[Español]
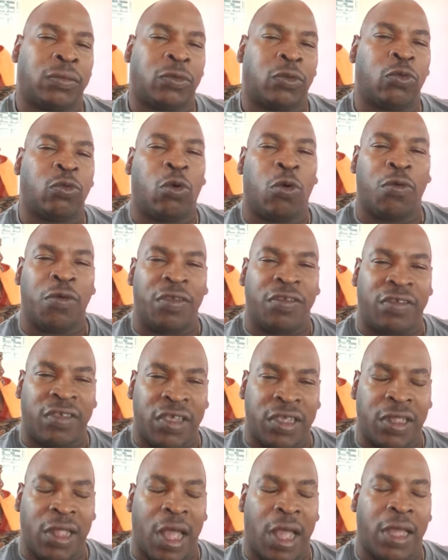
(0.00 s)
Tuvo
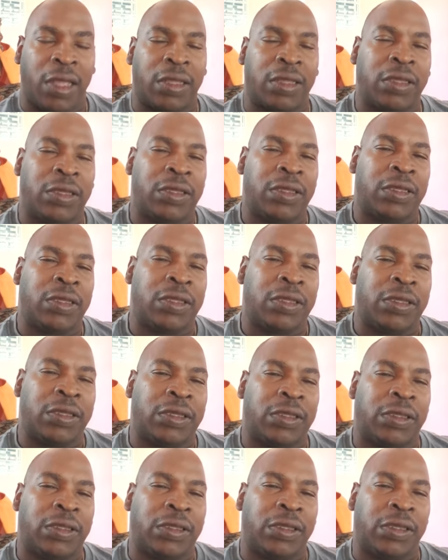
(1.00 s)
visita
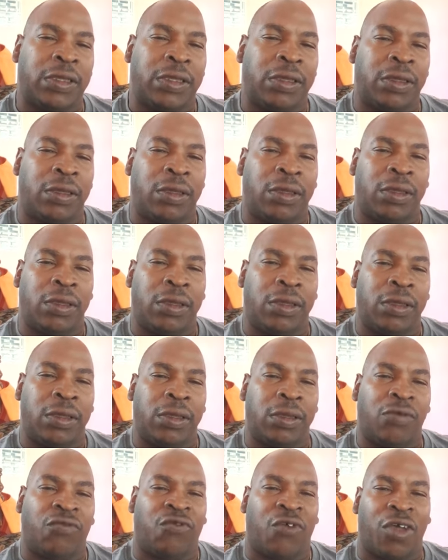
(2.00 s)

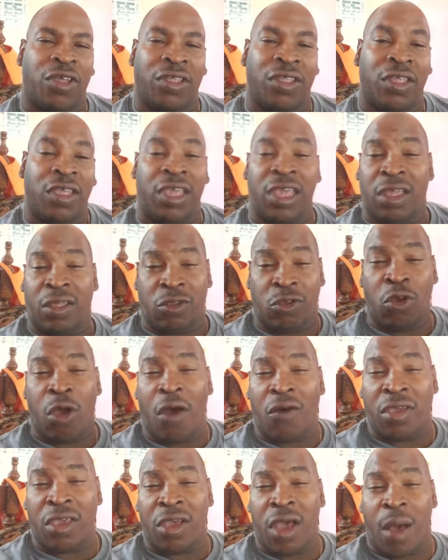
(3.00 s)
y fue, yo
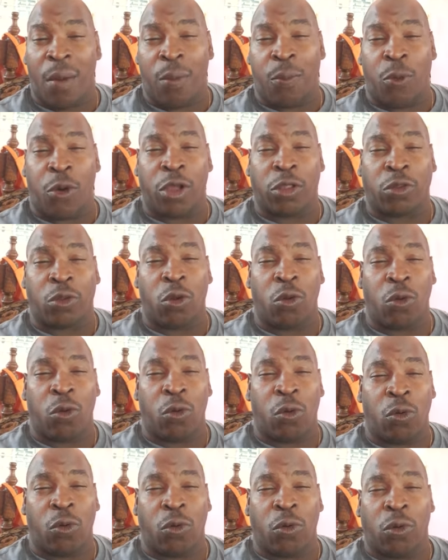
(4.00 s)
había puesto
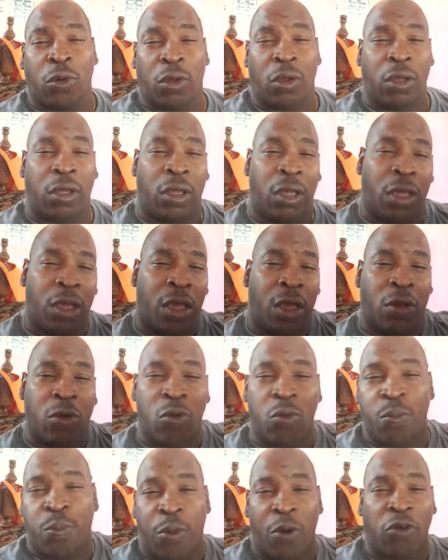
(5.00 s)
en
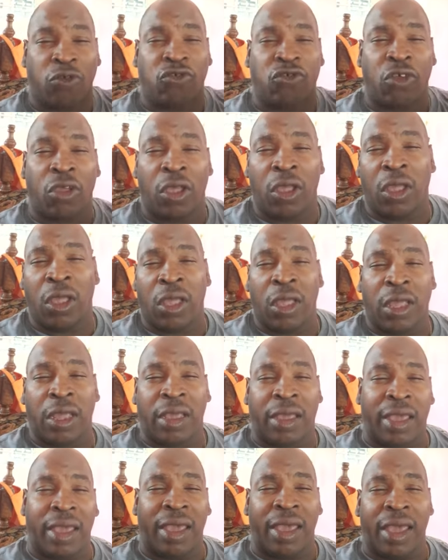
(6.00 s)
un post
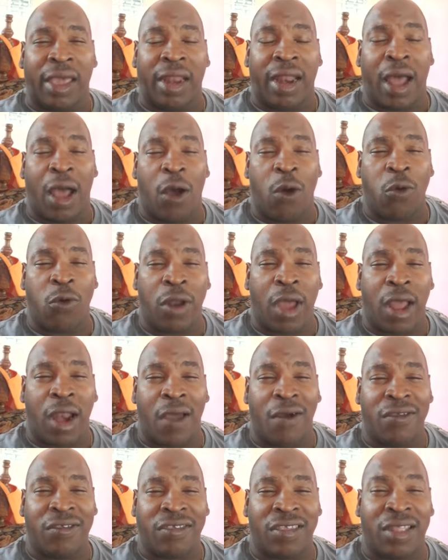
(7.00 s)
que era una de
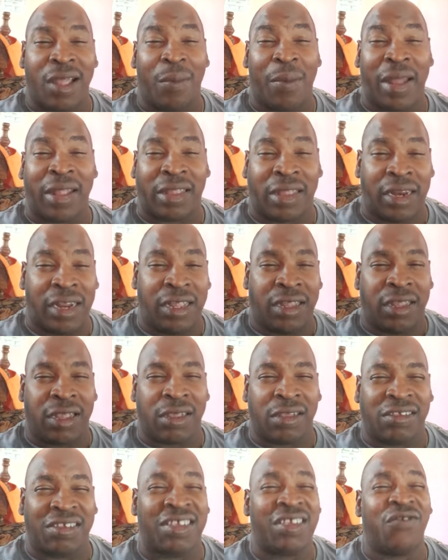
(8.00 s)
las visitas más
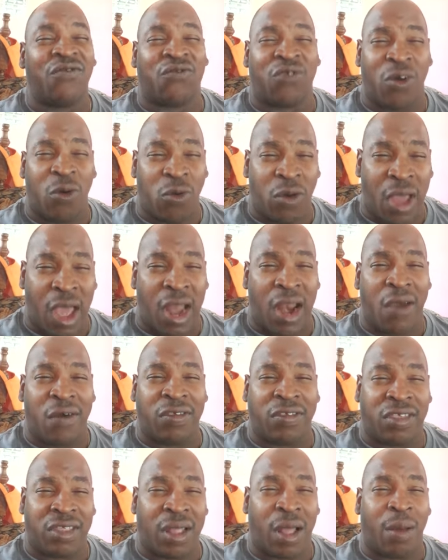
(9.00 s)
tristes, sí, fue una de las
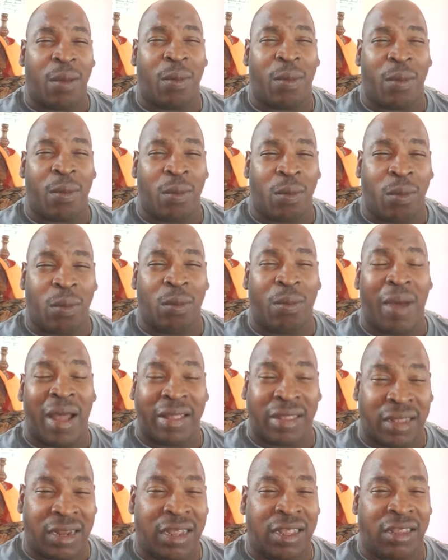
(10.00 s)
visitas
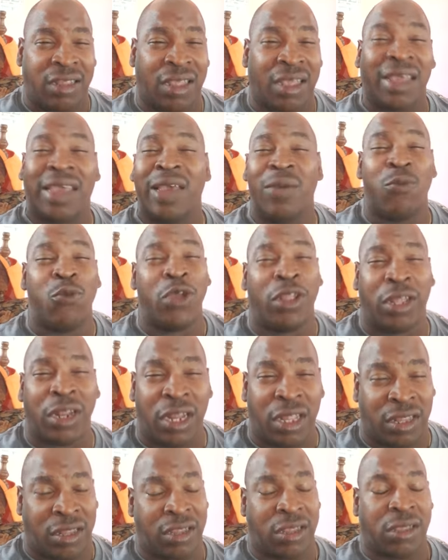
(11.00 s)
más tristes y muy
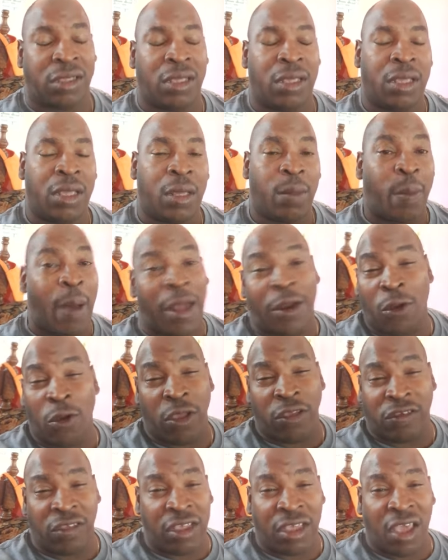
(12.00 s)
triste, para no
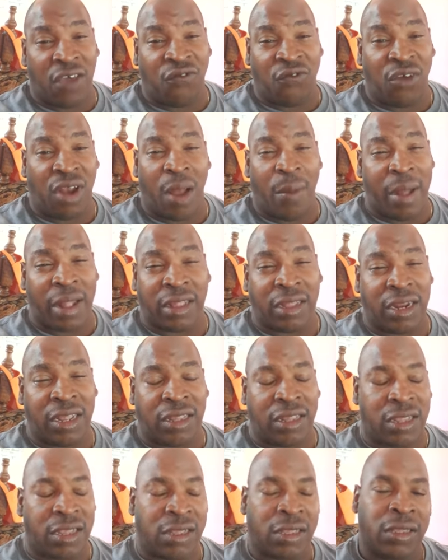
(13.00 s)
decir que fue la más
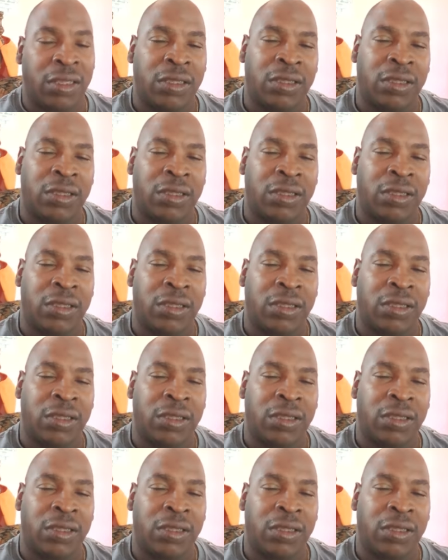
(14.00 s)
triste.